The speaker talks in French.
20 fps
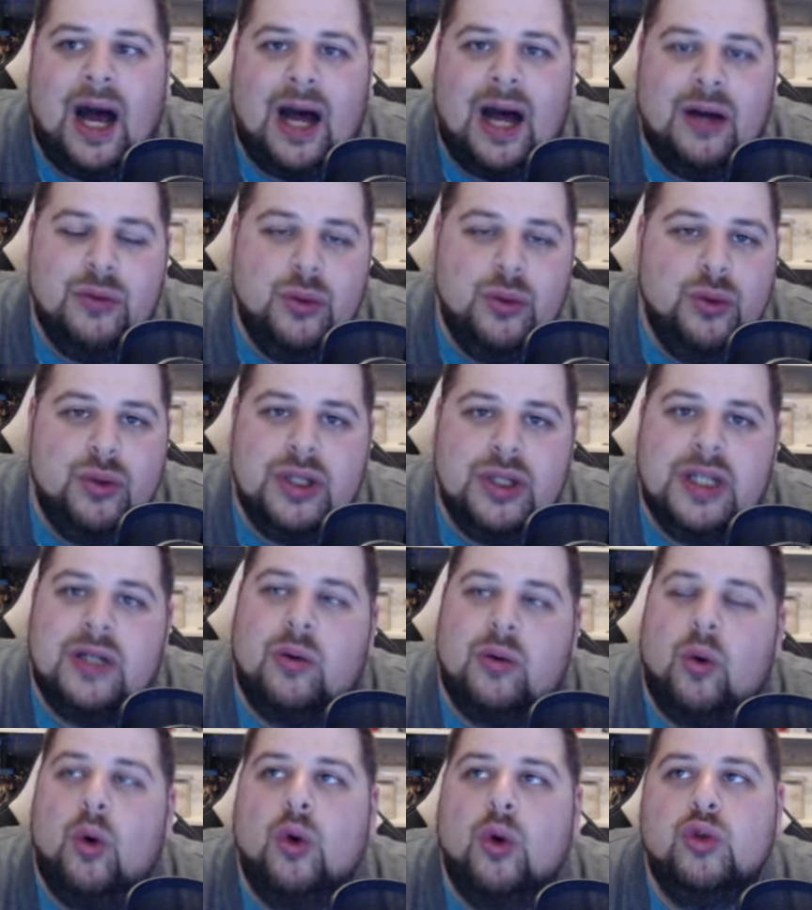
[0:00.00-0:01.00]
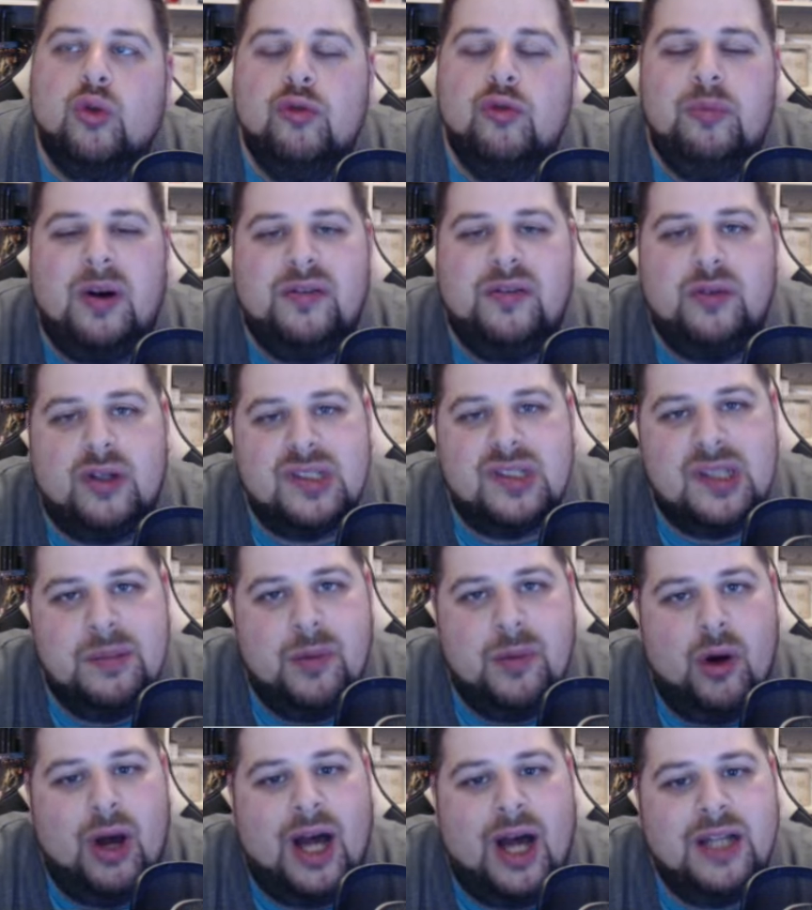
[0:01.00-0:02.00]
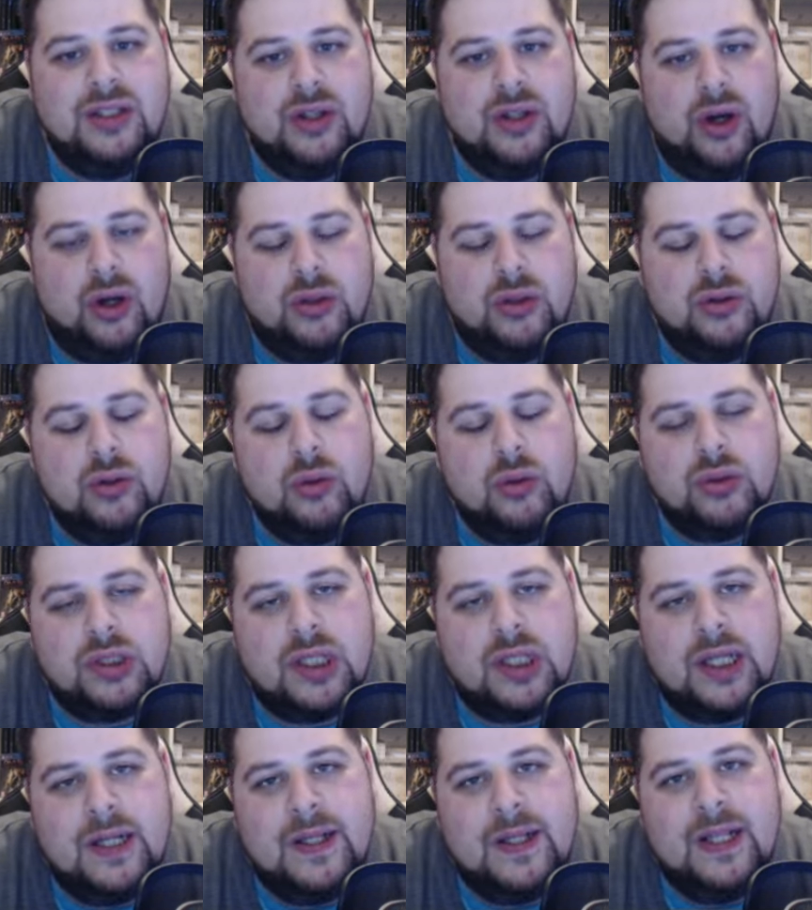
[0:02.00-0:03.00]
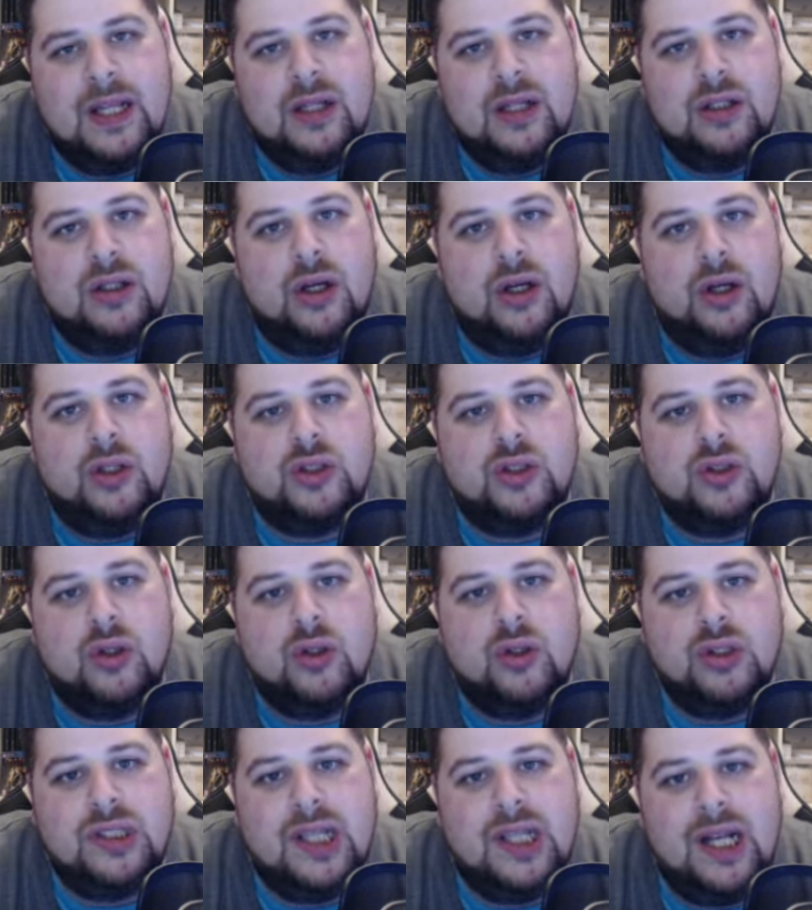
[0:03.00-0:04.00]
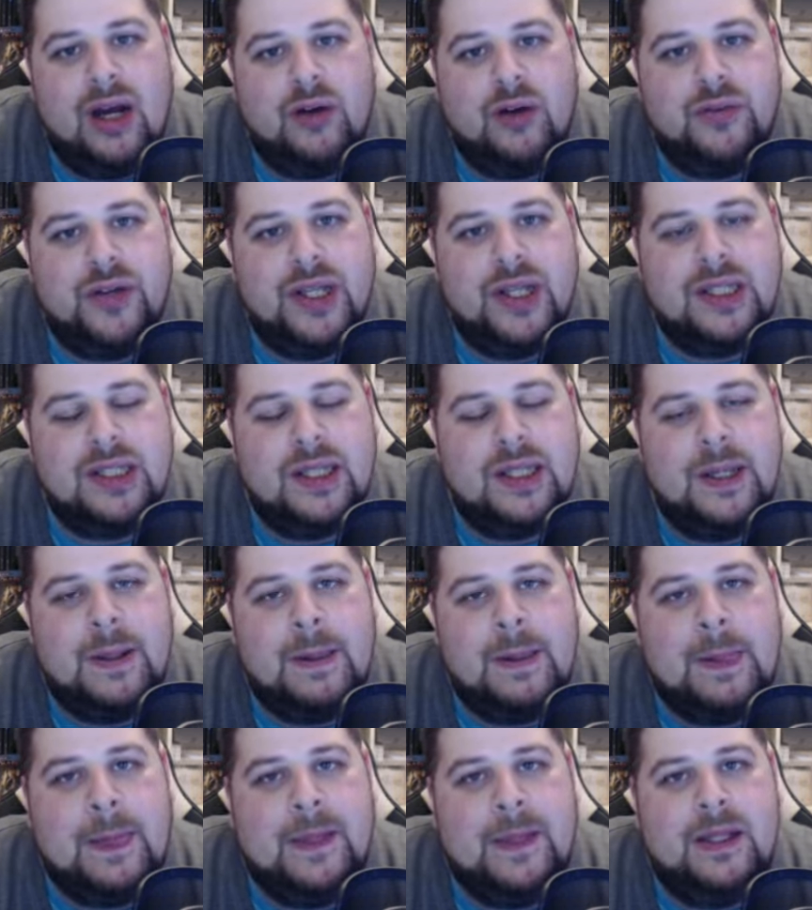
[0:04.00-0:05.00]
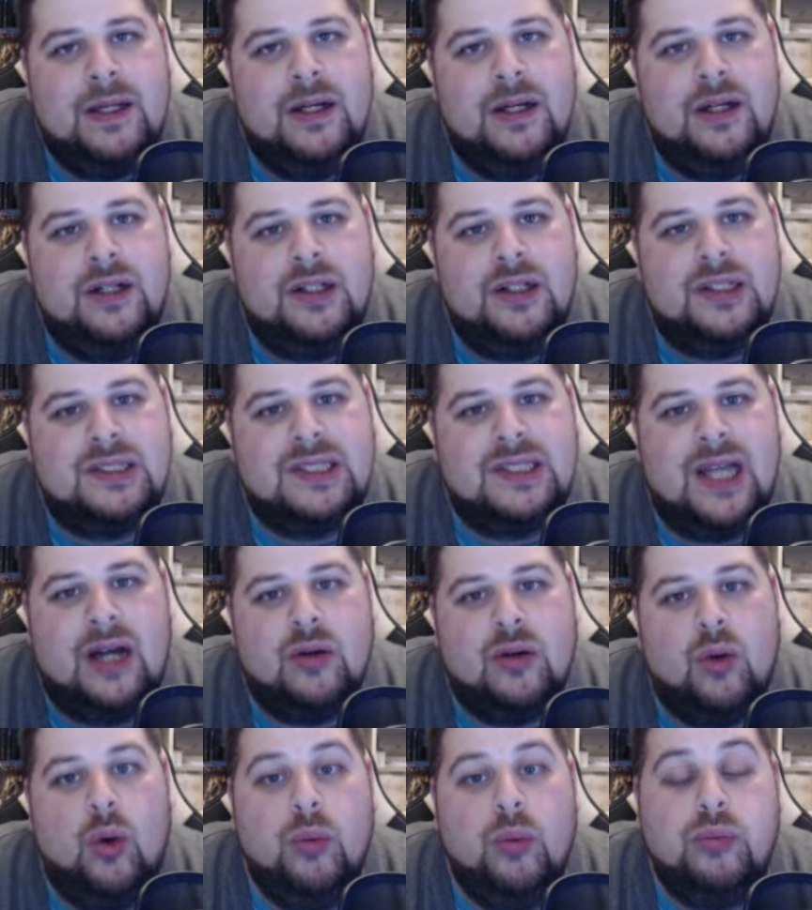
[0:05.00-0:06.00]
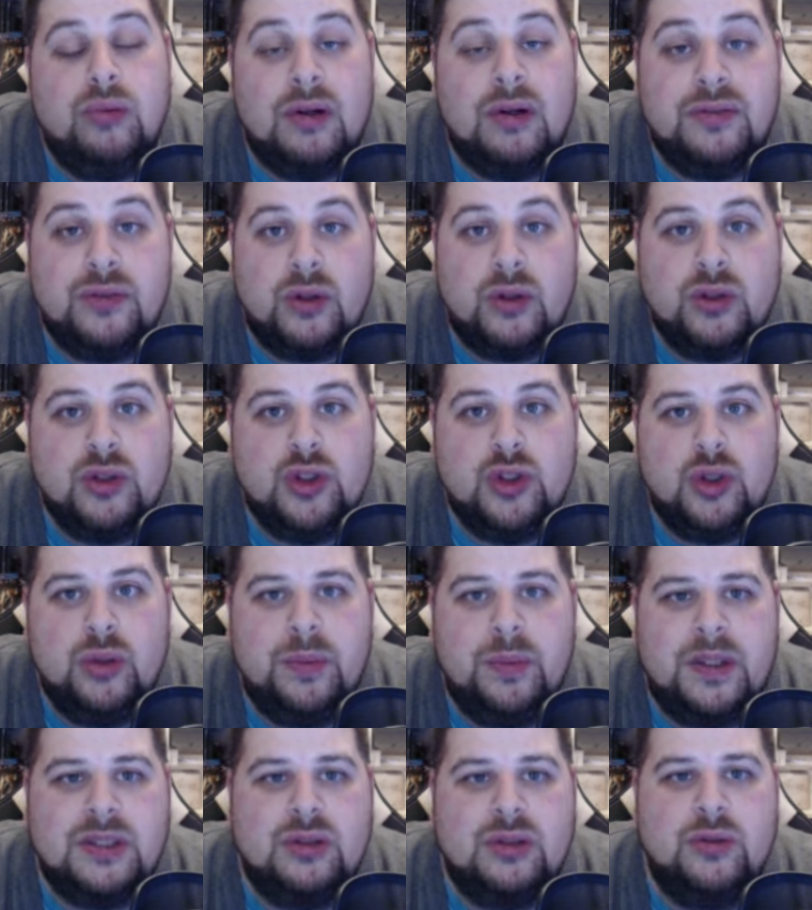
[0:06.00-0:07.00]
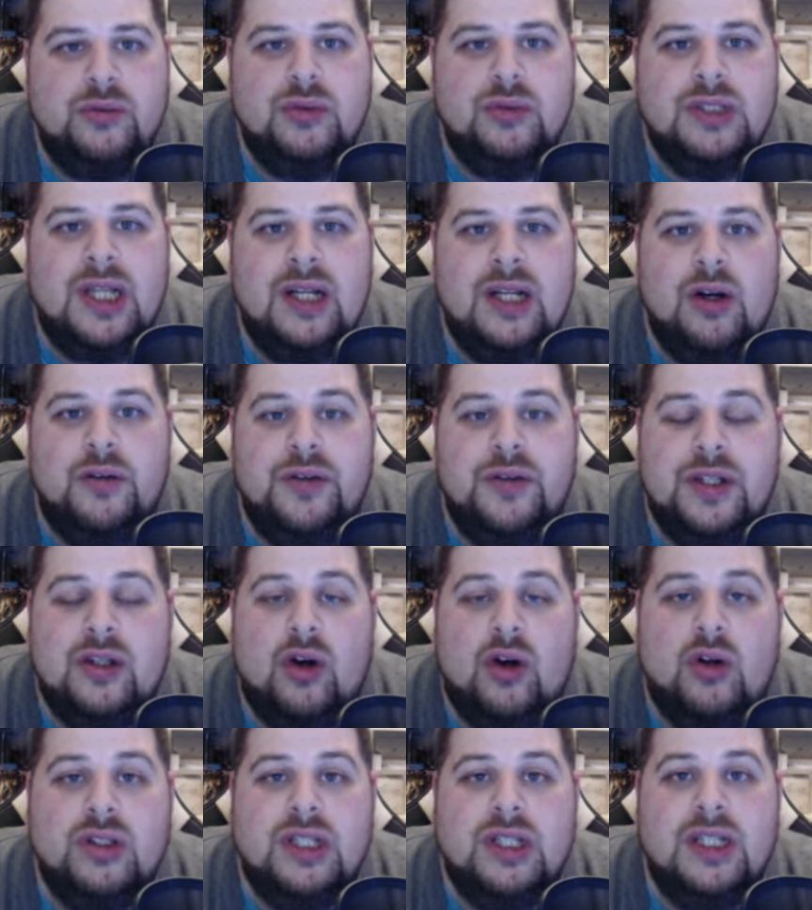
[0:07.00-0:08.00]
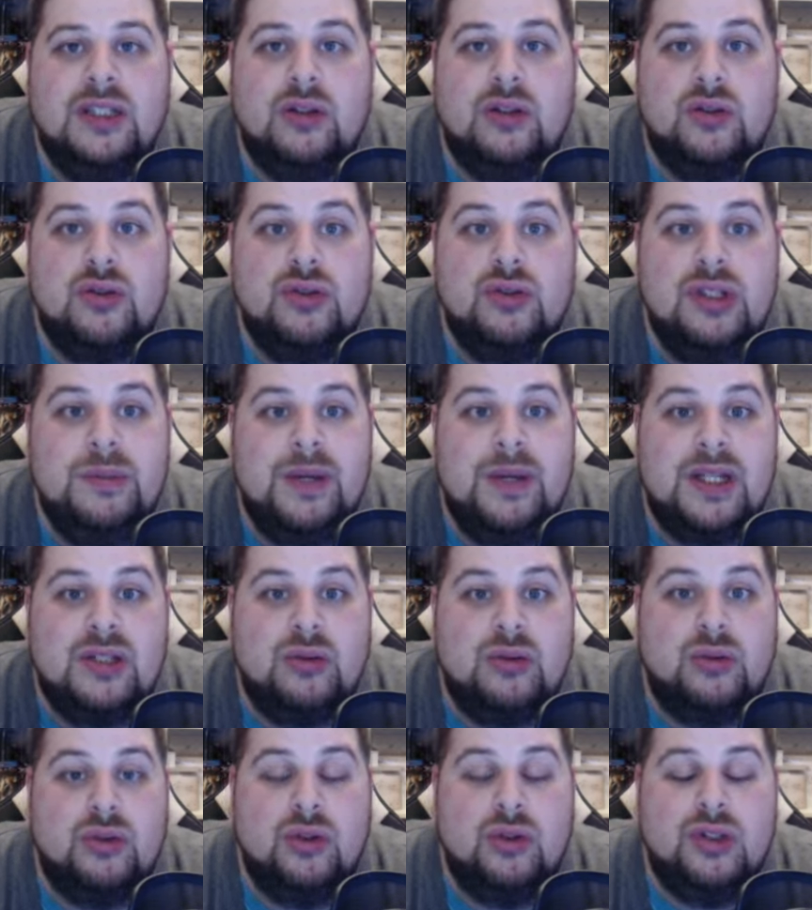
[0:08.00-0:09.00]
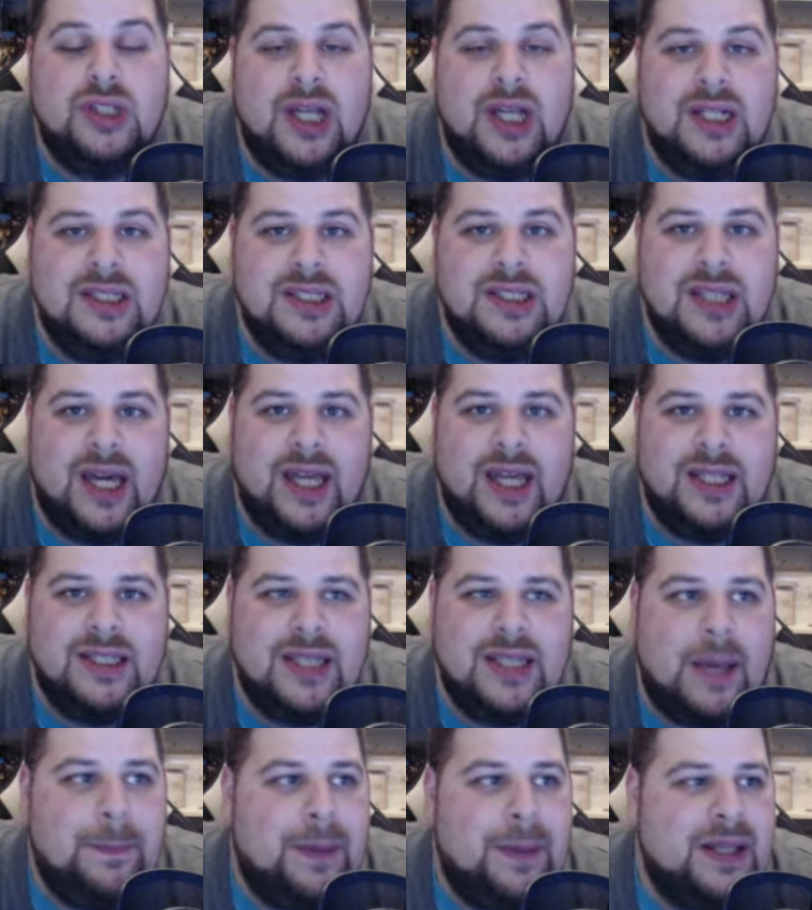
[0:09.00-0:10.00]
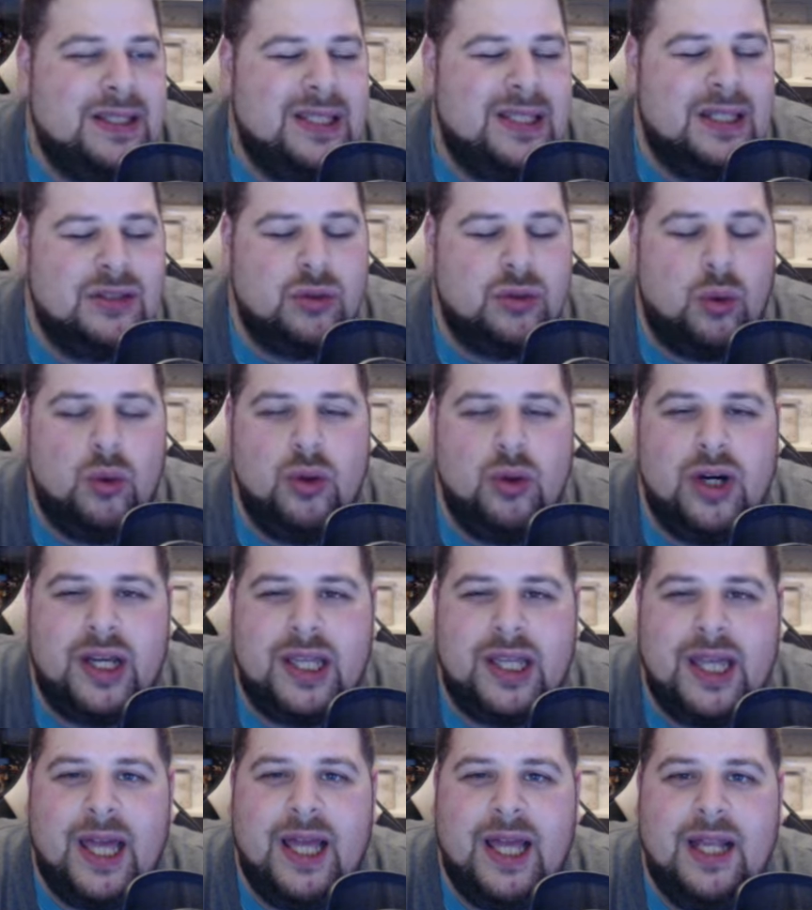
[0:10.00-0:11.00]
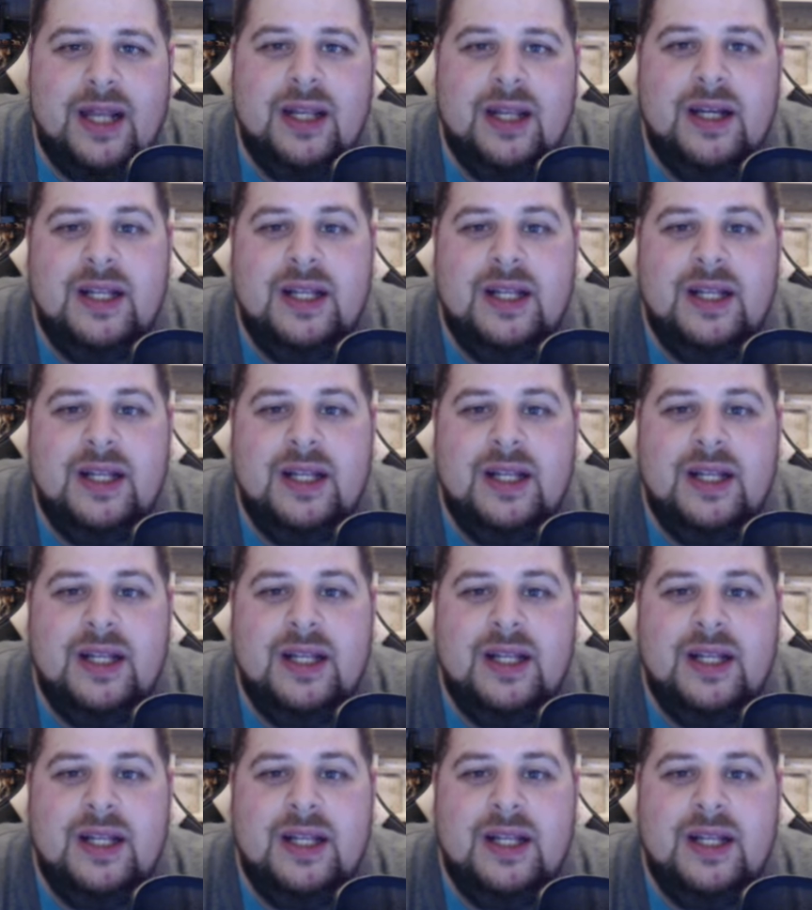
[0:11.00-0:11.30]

eux et qu'on retrouve pas forcément ailleurs. Donc euh, ce côté-là en fait euh, c'est un gros point fort du jeu parce que vous allez en fait rentrer dans une immersion totale directe, il n'y a pas d'intro réelle,